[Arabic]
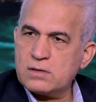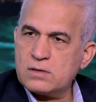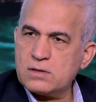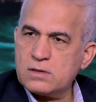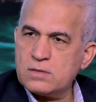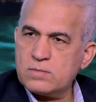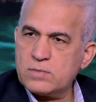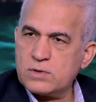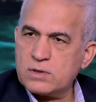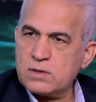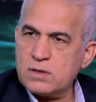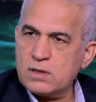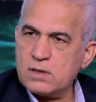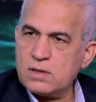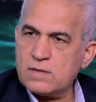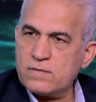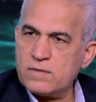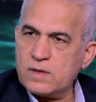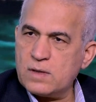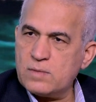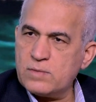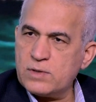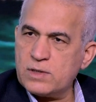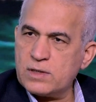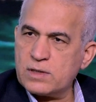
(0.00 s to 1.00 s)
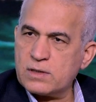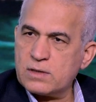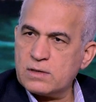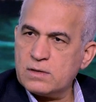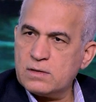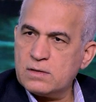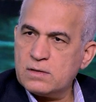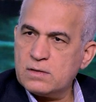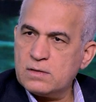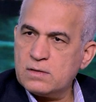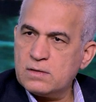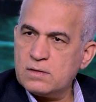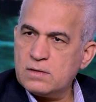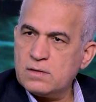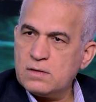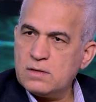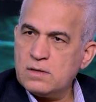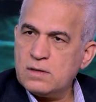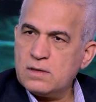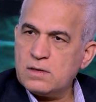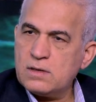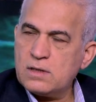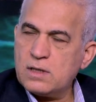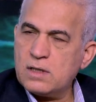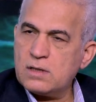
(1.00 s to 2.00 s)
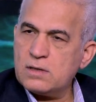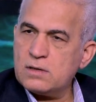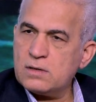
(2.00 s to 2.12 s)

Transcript: بطالة في أمريكا يعني